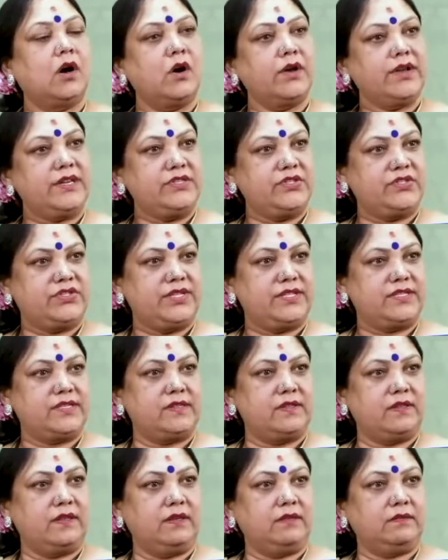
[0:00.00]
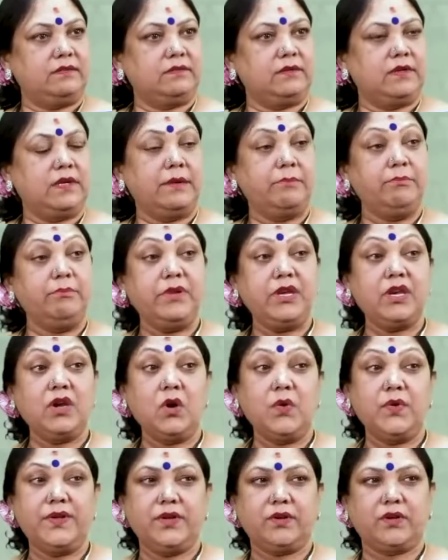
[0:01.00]
ఆరెంజ్ చేసింది
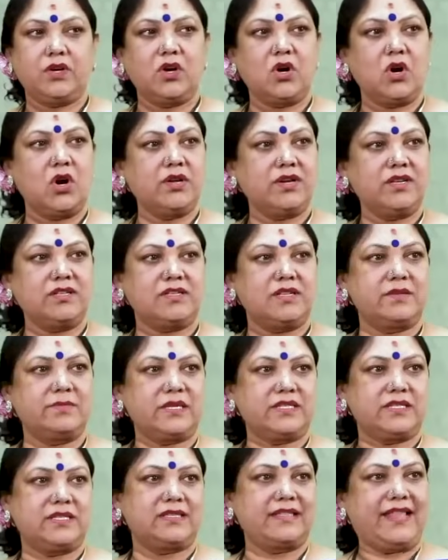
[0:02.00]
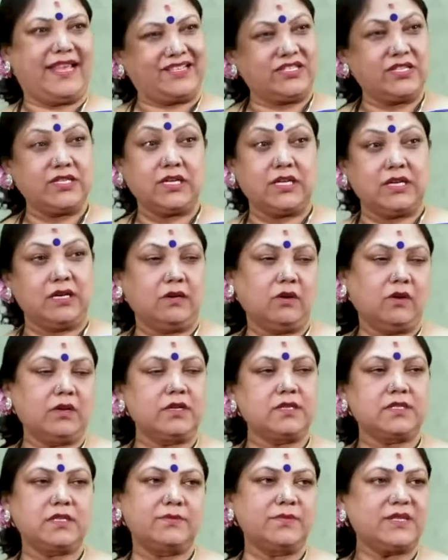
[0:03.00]
మియో అని ఒక హారర్ సినిమా చేసింది యాక్చువల్గా
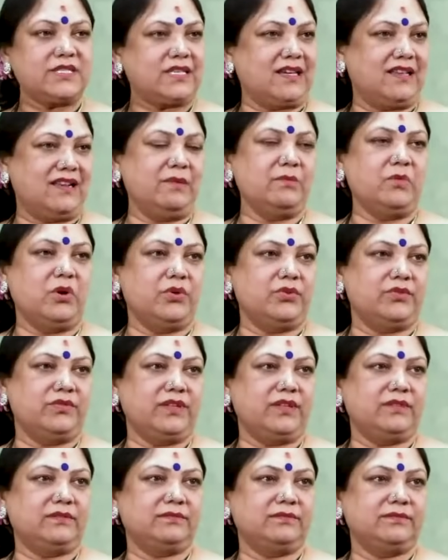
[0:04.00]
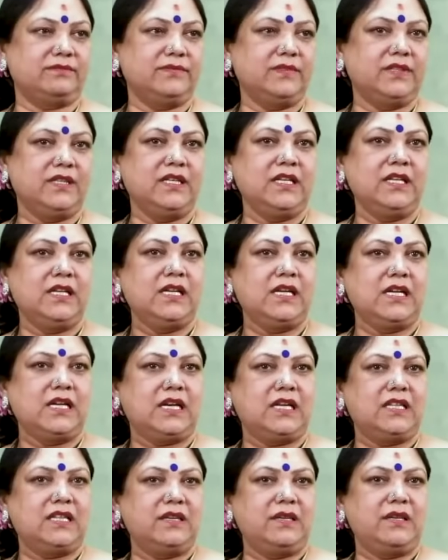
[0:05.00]
హారర్ సినిమా చాలా బాగుంది
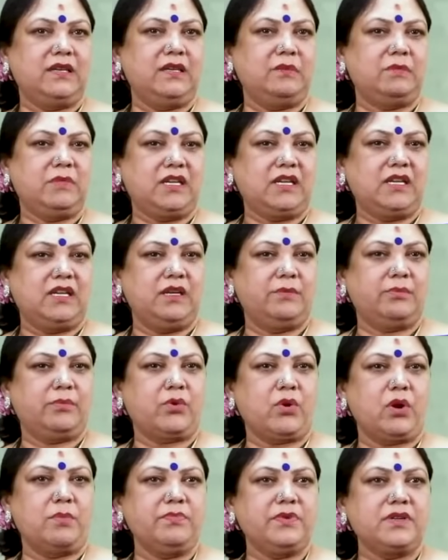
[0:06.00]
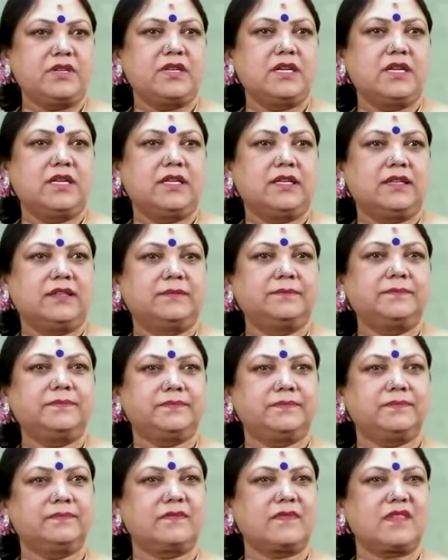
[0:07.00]
అది మరి ప్రాపర్గా
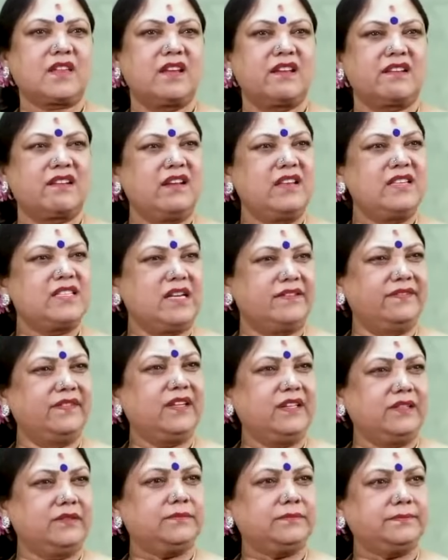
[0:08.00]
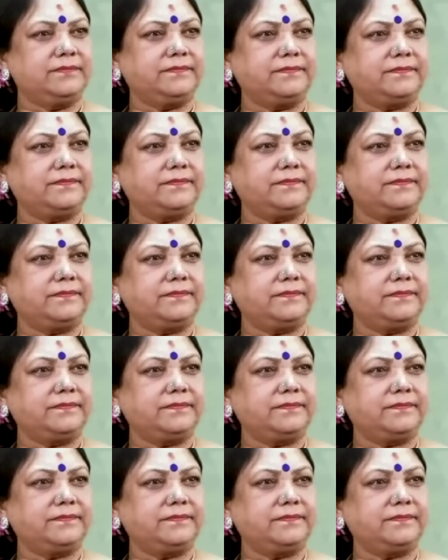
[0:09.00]
రిలీజ్ అవ్వలేదు